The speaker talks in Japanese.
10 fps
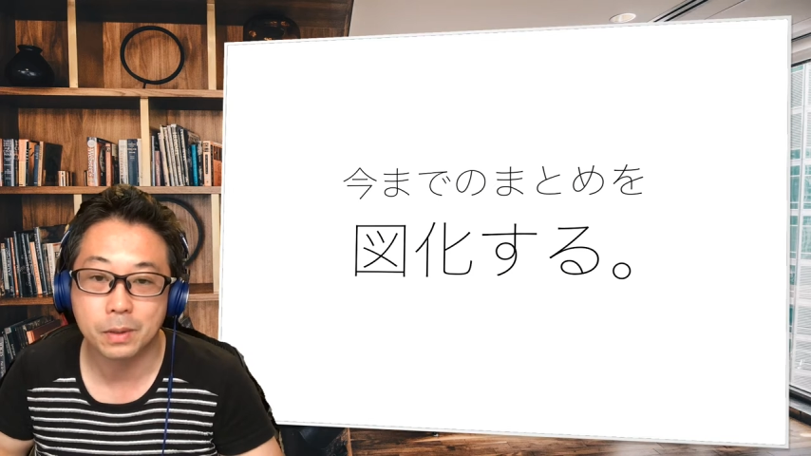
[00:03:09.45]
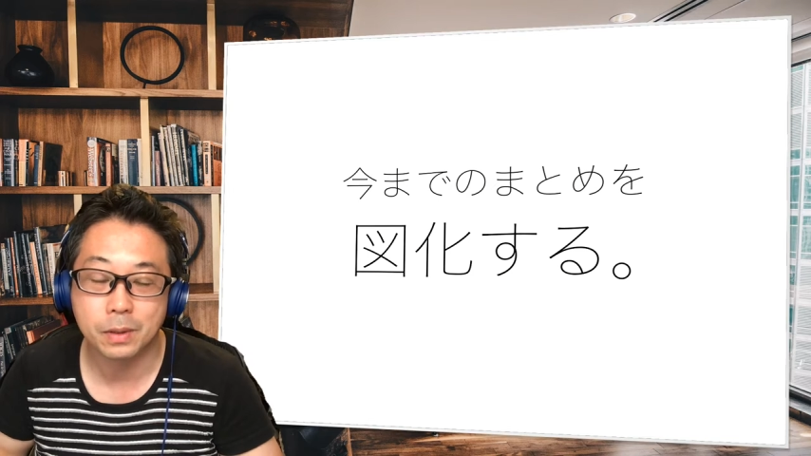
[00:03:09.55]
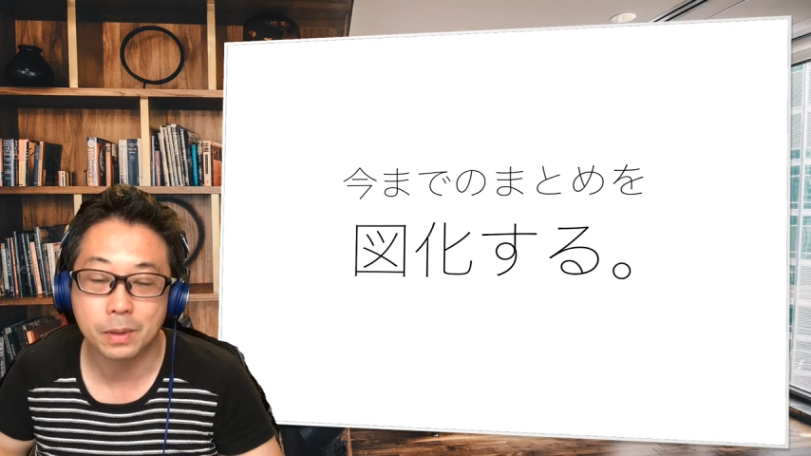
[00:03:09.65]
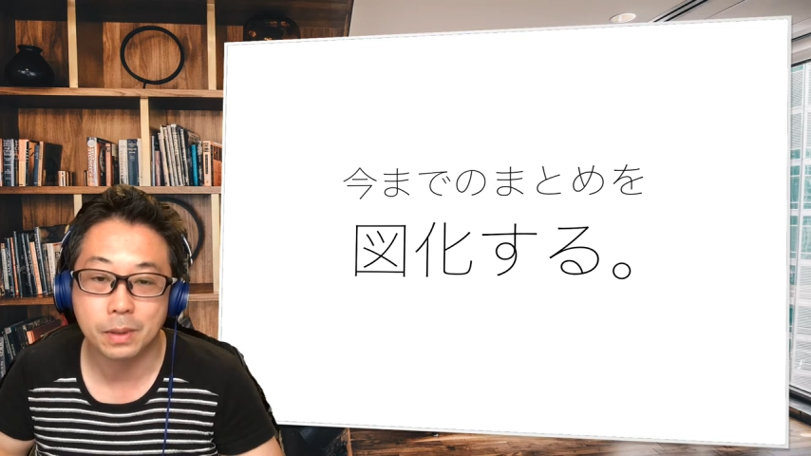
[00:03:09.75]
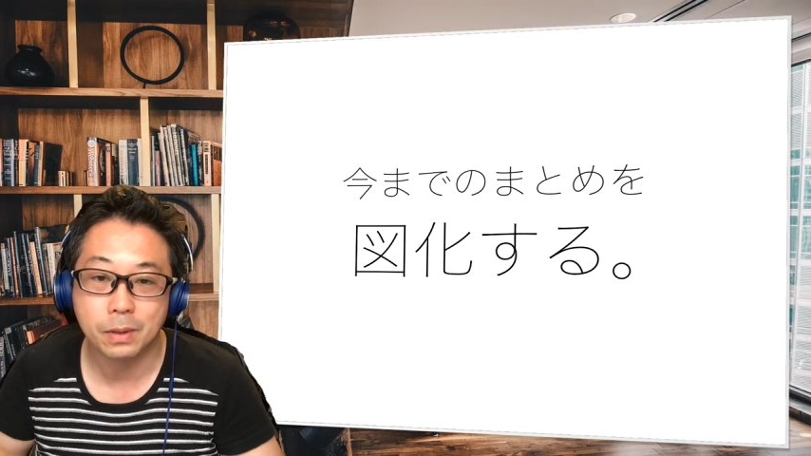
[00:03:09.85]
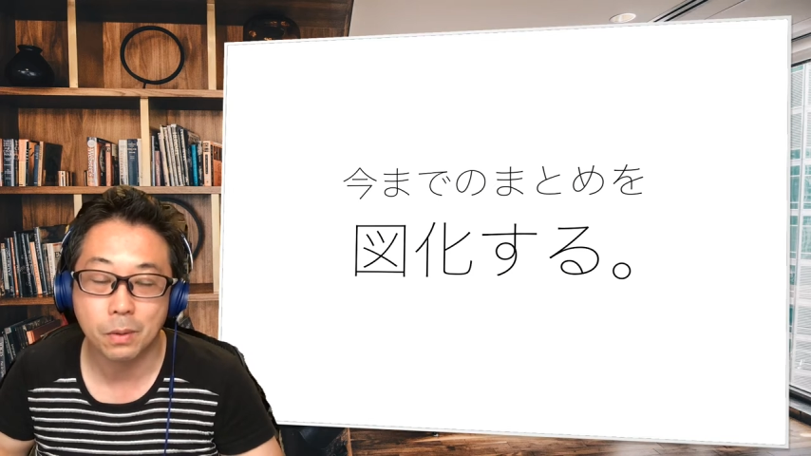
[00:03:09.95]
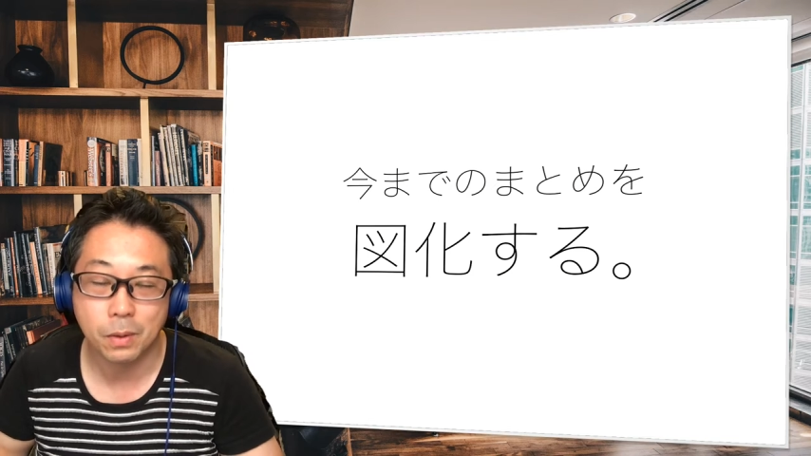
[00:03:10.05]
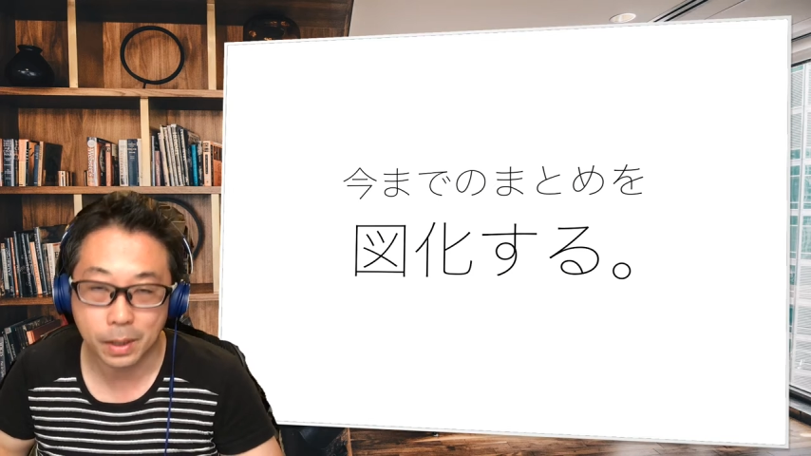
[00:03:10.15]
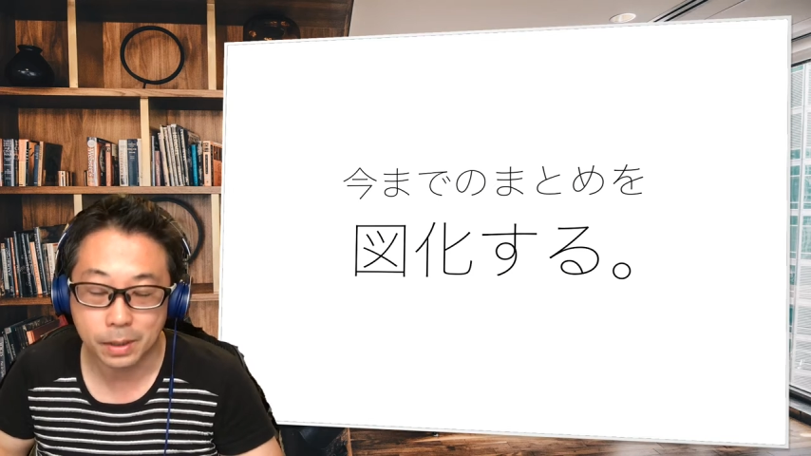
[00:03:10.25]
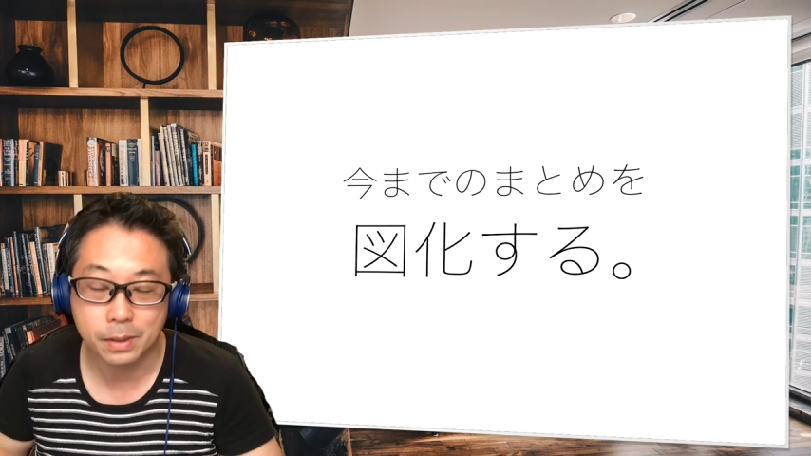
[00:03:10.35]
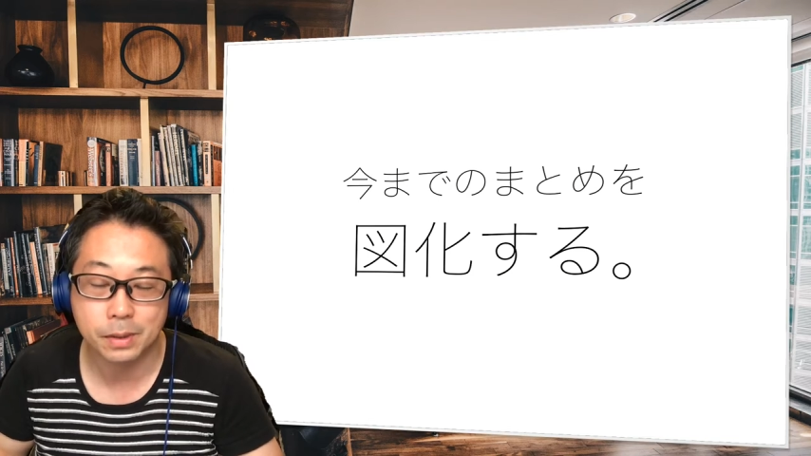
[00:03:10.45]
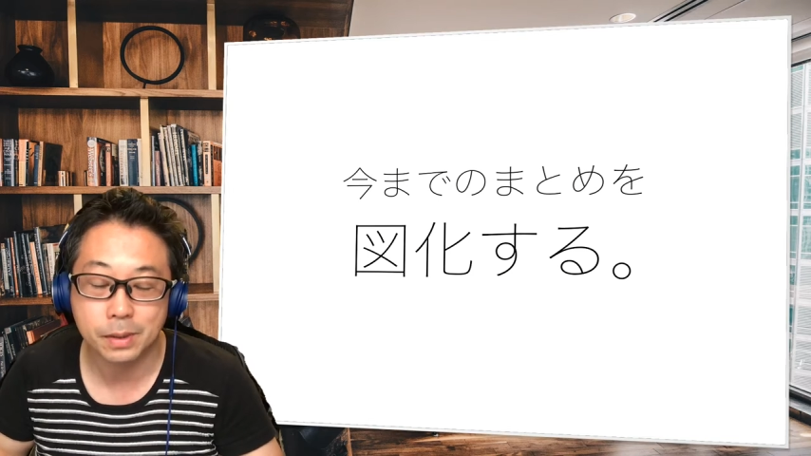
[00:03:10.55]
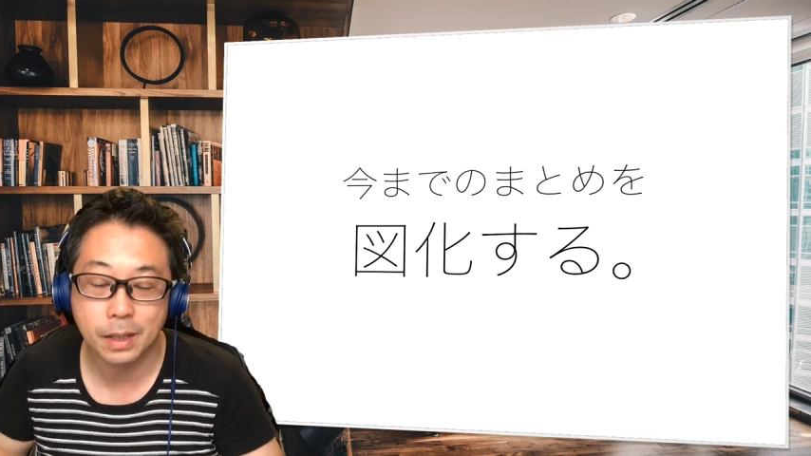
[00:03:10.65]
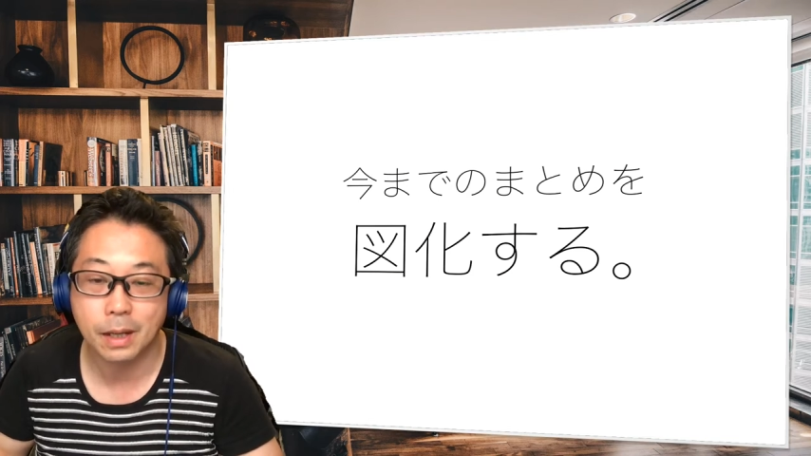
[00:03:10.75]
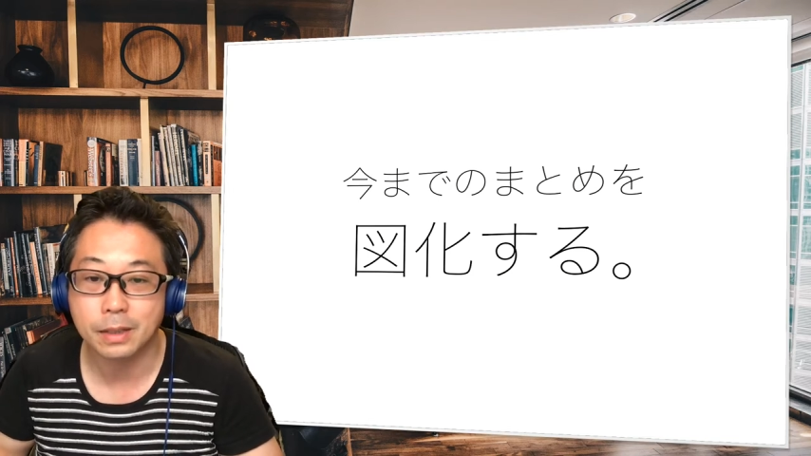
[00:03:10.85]
作今回作っ
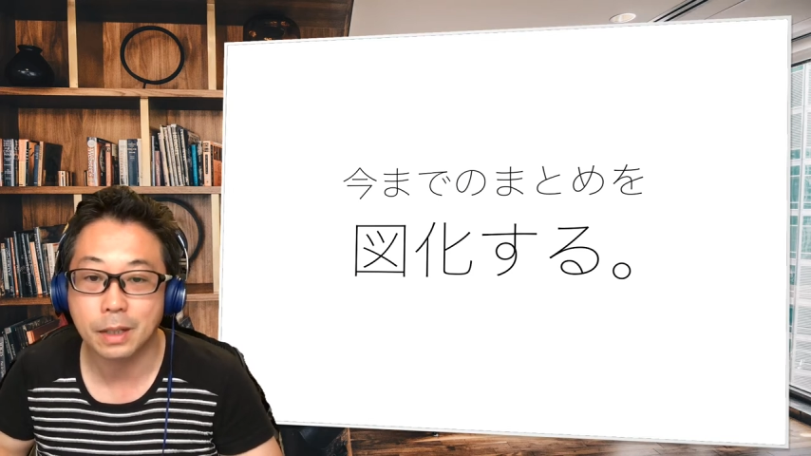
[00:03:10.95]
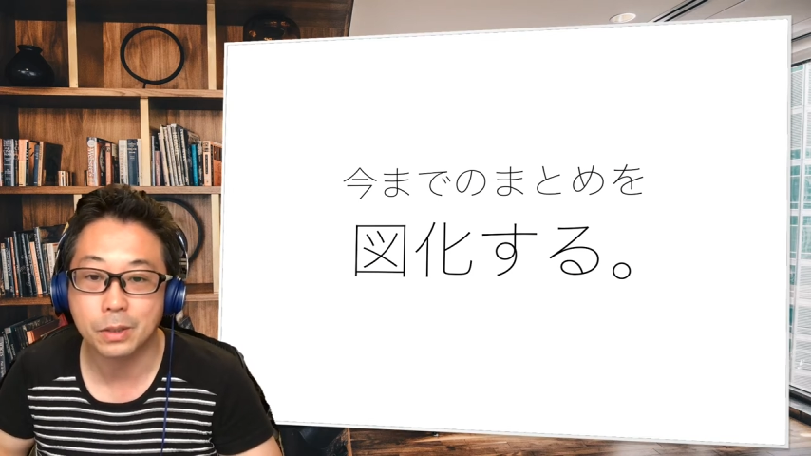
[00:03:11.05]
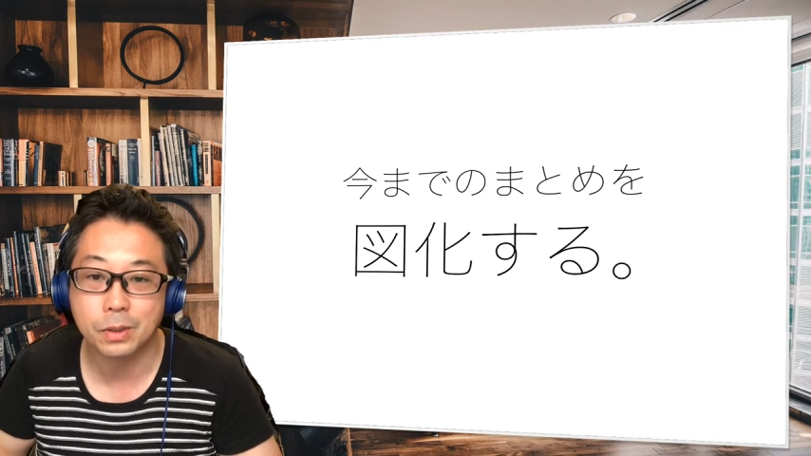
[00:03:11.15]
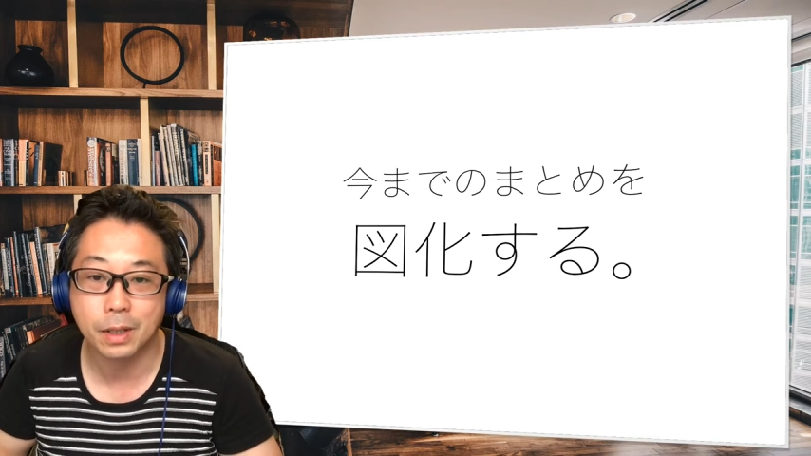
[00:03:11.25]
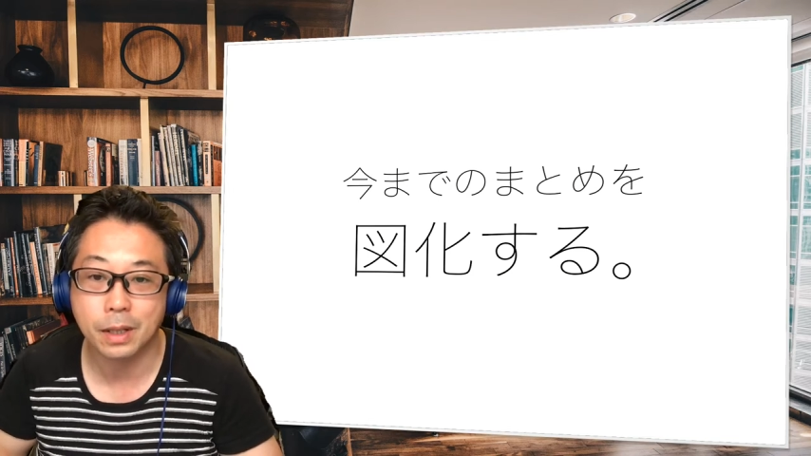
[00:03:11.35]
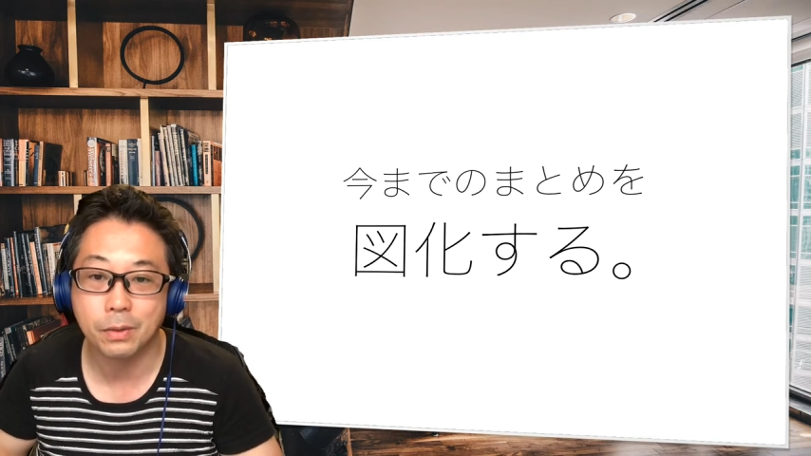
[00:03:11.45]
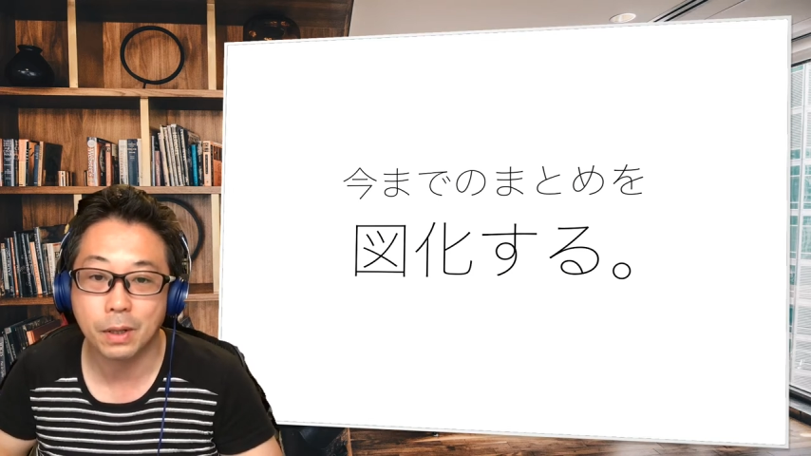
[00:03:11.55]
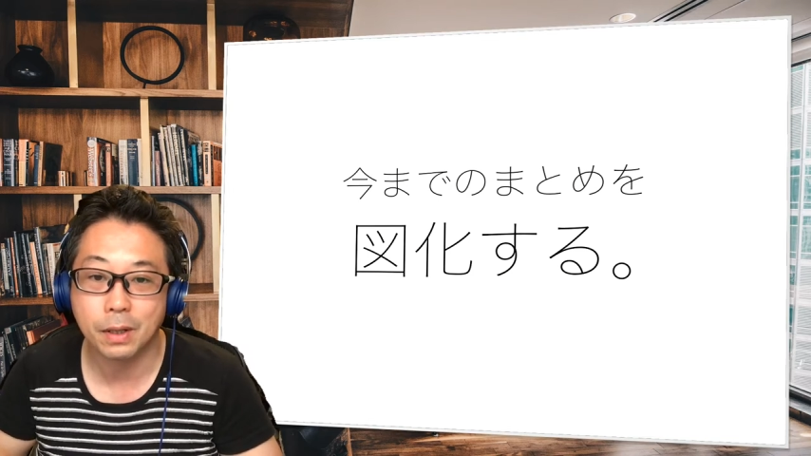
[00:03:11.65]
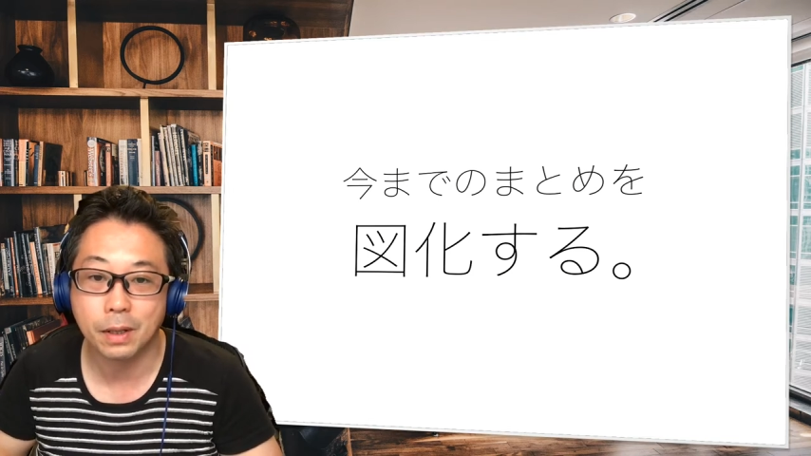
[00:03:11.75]
た最終課題は